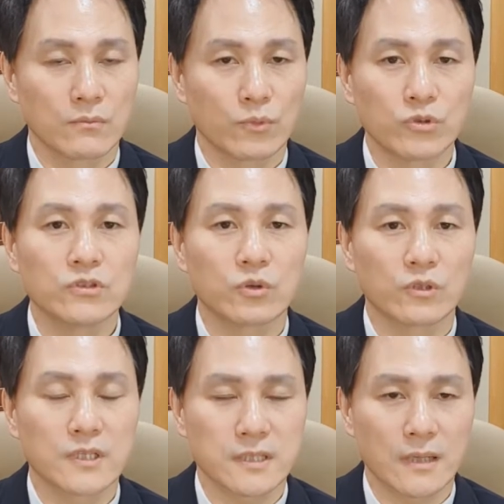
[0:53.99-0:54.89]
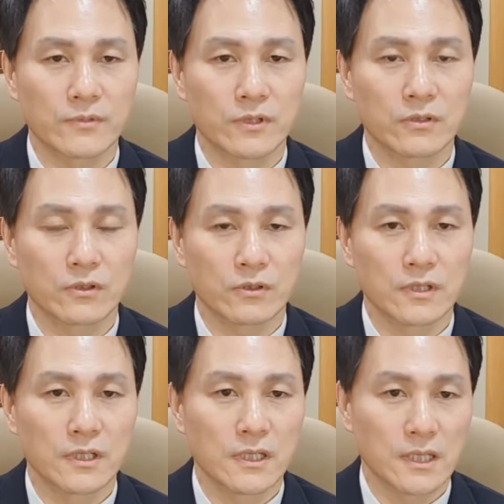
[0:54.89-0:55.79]
모든 동네 사람들도
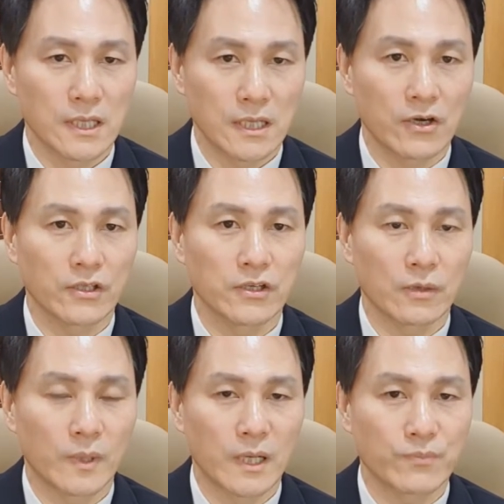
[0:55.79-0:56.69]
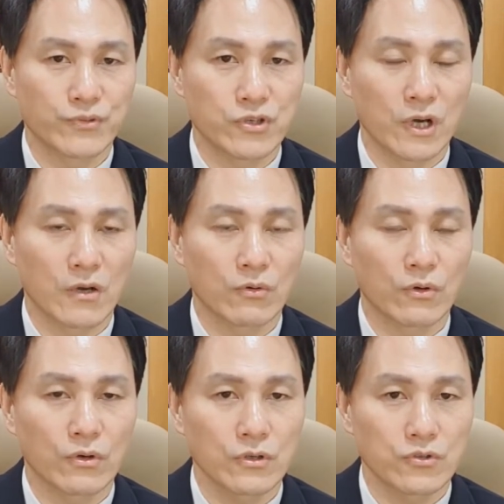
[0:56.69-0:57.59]
이 여인이 얼마나 부정하고